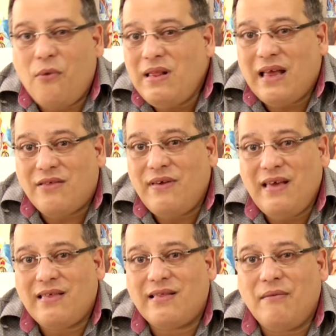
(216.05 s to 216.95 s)
Quantas
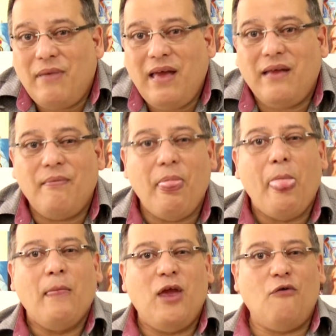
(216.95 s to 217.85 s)
vezes também
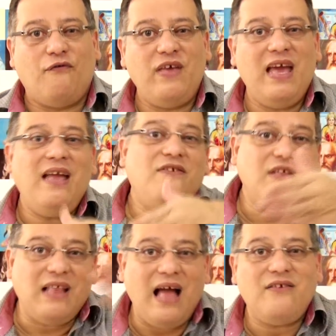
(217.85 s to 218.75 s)
eu vi
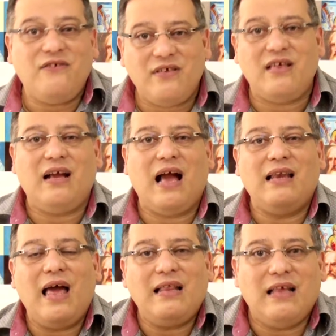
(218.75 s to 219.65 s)
entidades
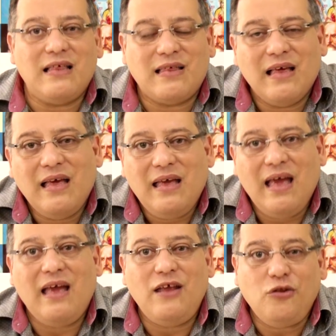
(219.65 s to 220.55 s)
desencarnadas é,